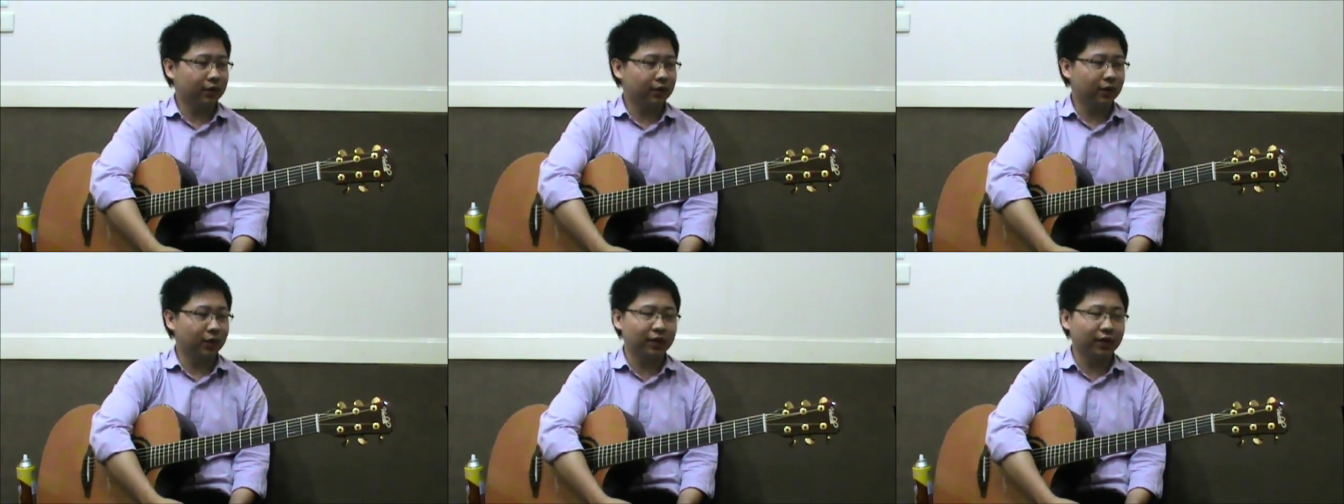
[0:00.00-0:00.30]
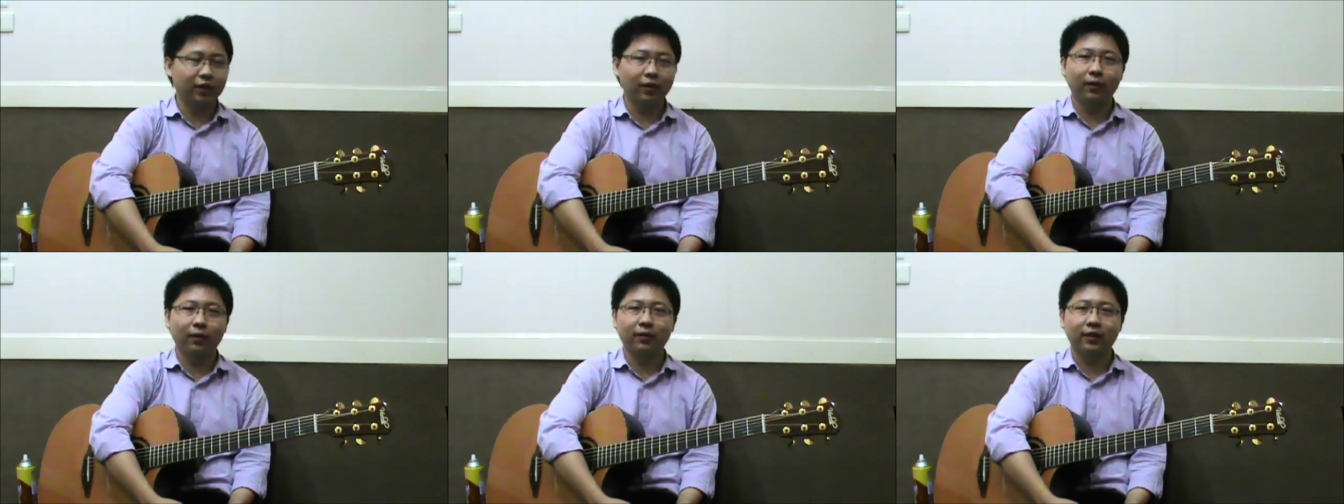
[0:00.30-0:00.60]
โดย
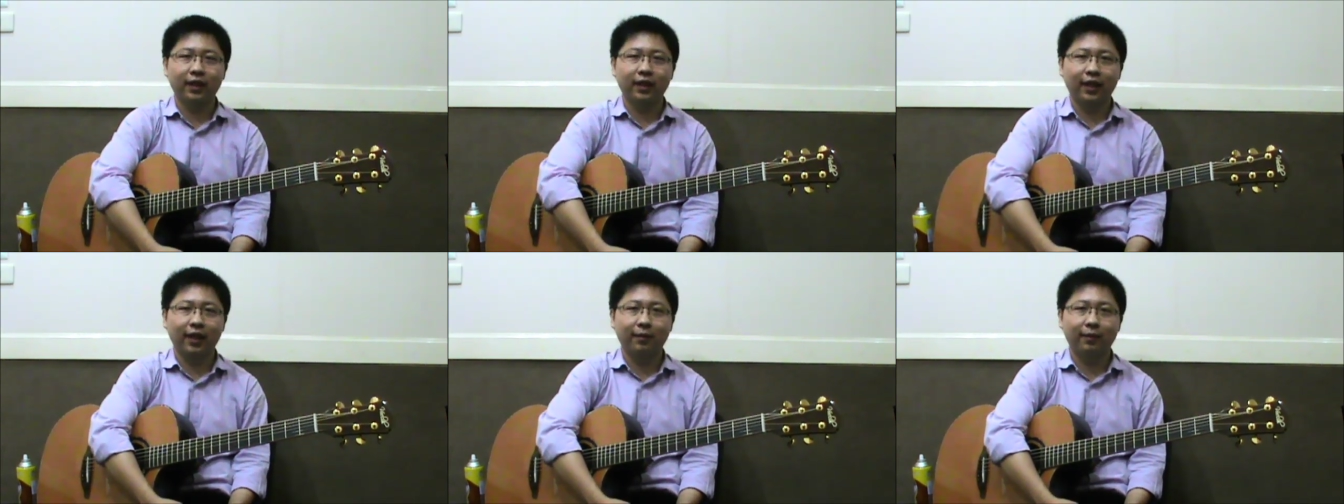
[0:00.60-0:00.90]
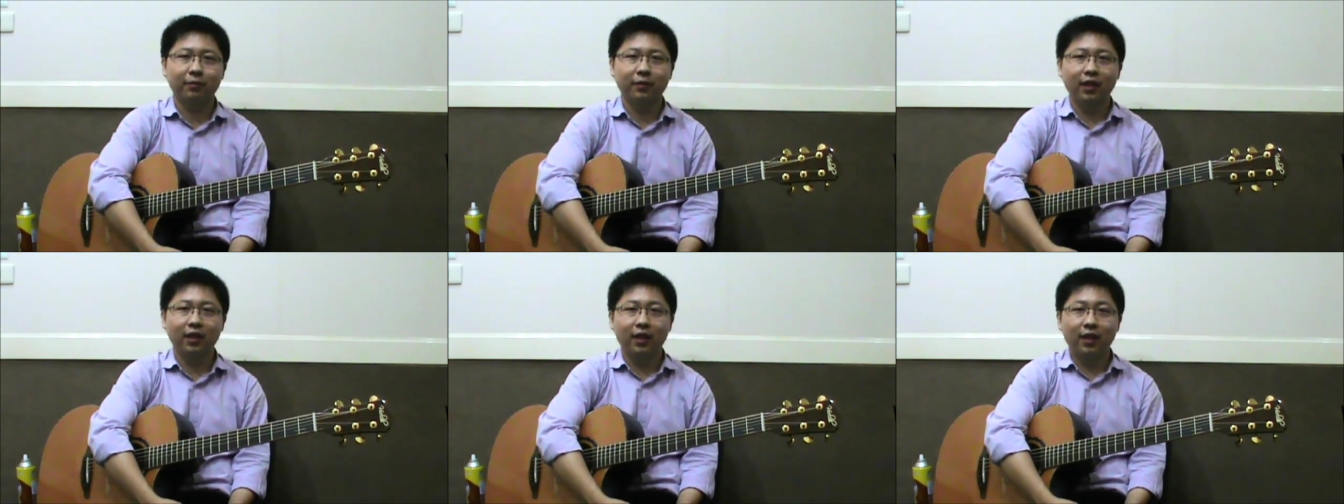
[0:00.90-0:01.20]
ตรงนะครับ
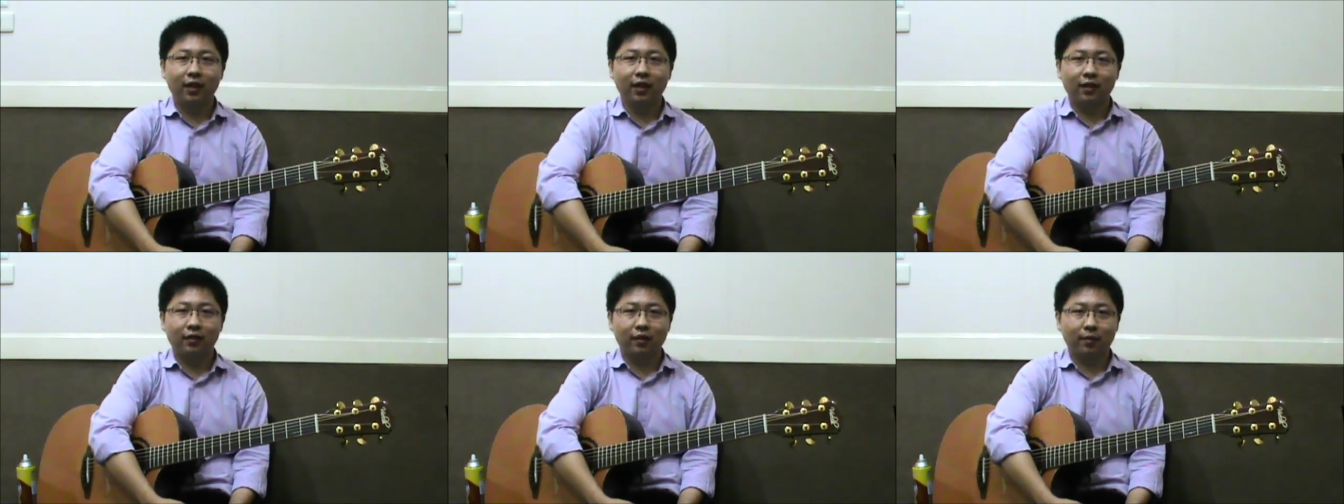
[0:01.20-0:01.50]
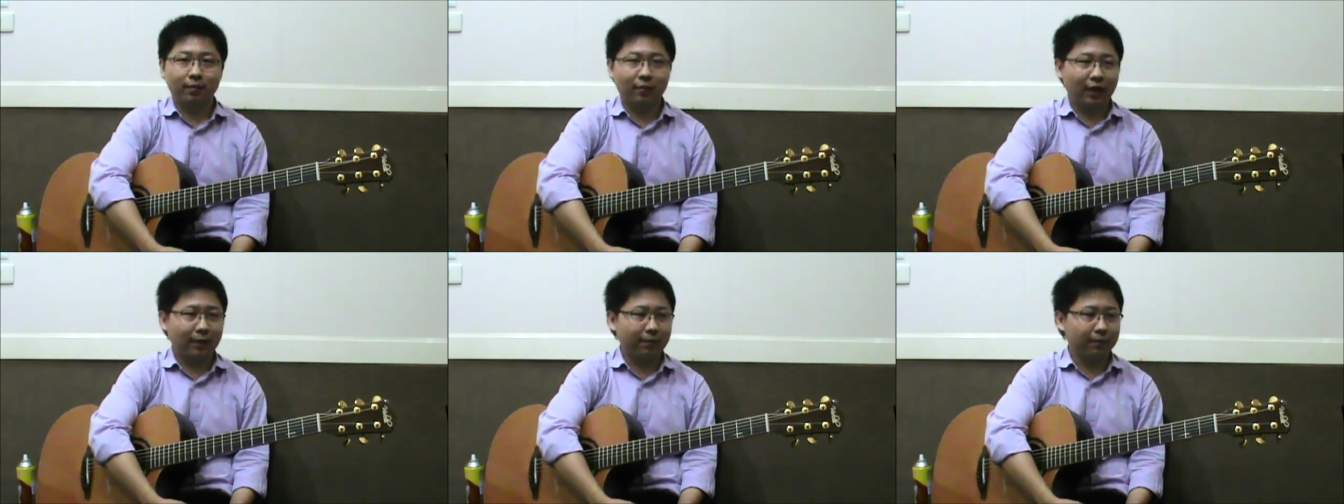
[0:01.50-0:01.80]

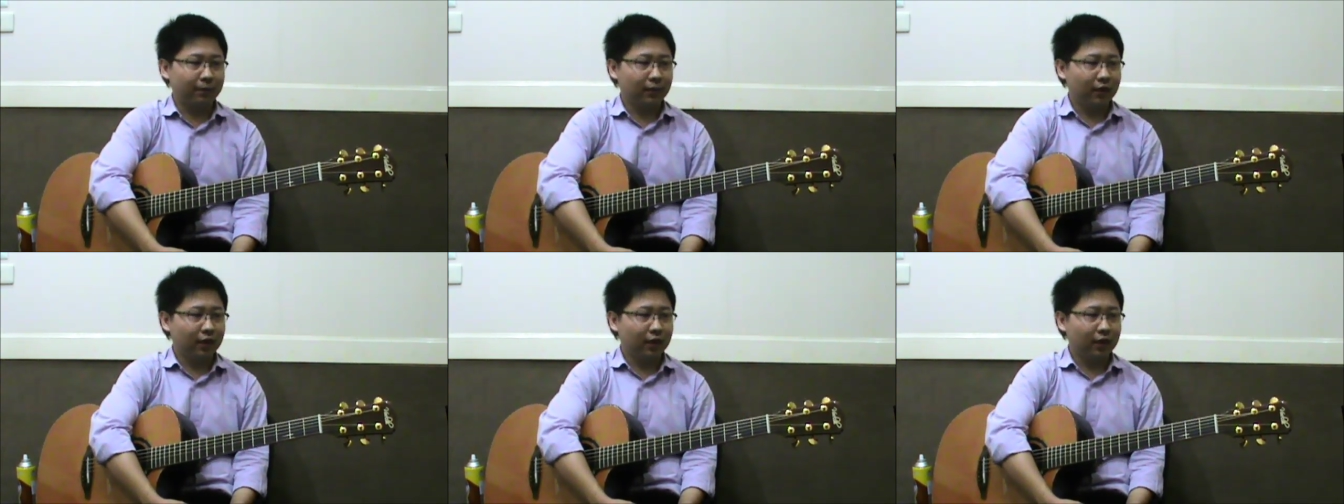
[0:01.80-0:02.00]
สำหรับ